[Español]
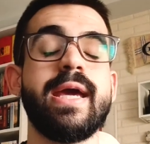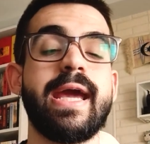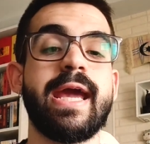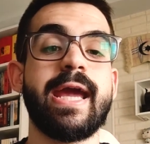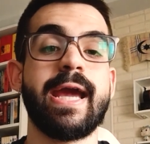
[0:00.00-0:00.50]

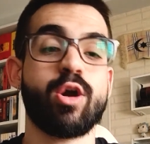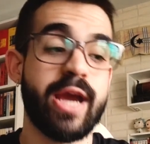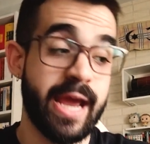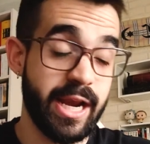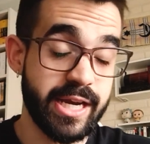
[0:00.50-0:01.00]
Eh,
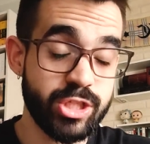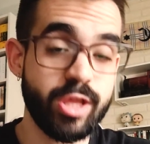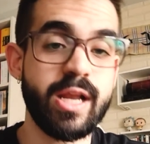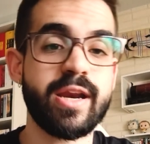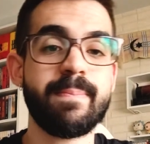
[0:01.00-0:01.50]
el resto
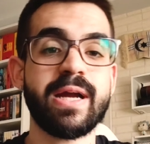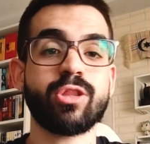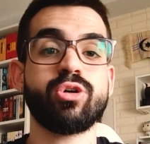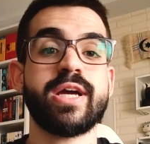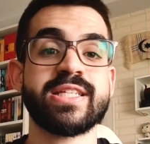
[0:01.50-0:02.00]
del
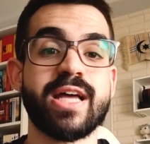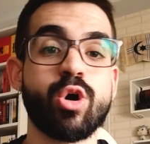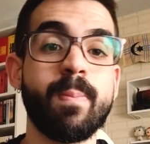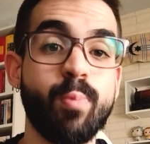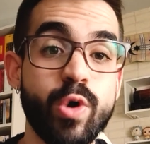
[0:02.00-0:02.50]
reparto está
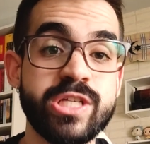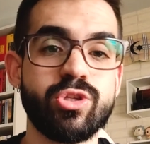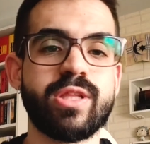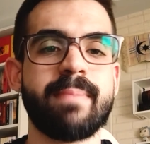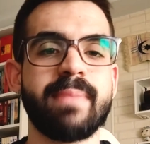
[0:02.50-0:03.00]

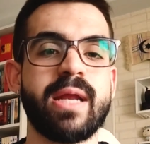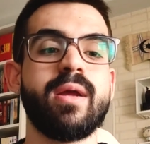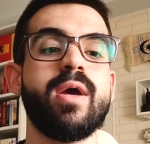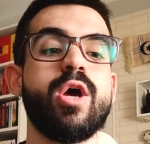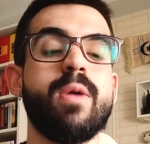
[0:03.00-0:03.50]
compuesto también
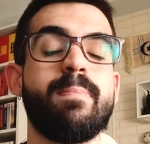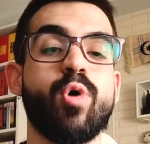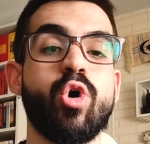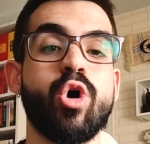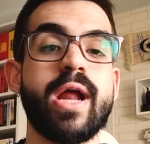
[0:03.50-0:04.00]

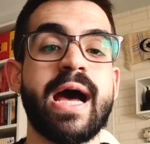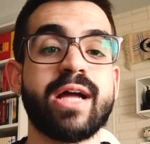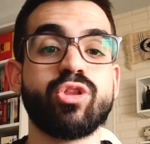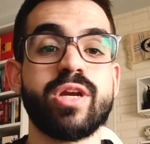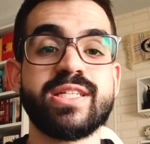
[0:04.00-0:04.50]
por
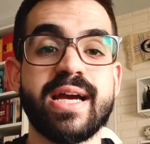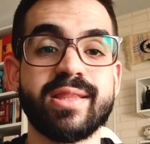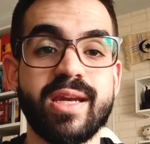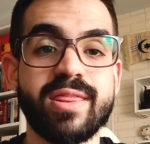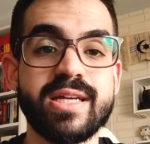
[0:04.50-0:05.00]
actores y
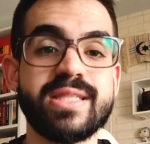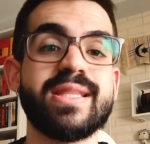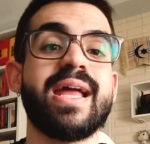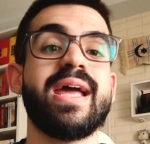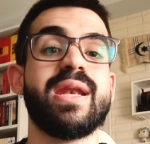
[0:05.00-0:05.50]
actrices
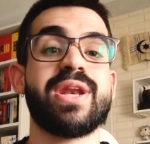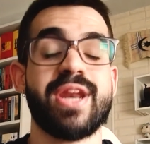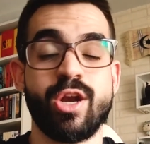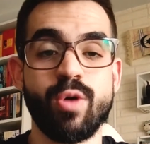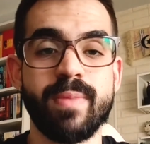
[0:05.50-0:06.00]
de
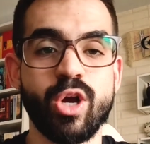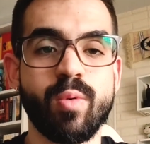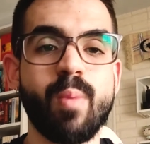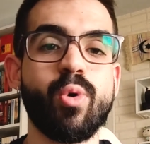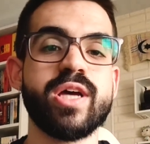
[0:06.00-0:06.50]
renombre,
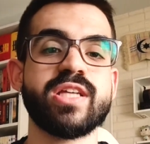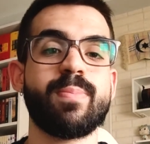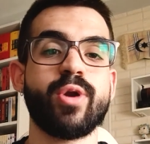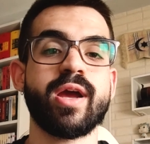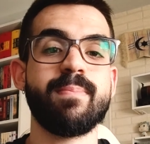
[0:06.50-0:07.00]
como puede ser,
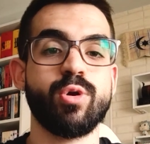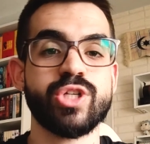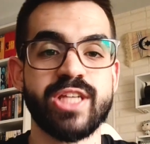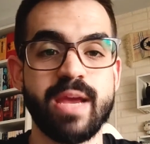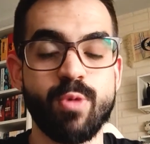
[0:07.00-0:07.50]
por ejemplo,
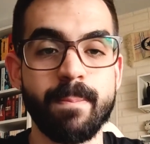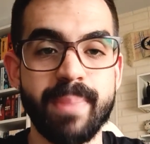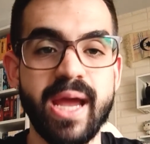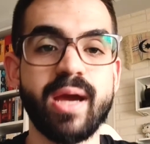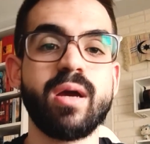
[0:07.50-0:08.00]
Simon
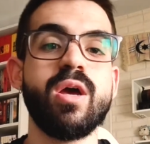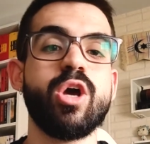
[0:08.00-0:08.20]
Pegg,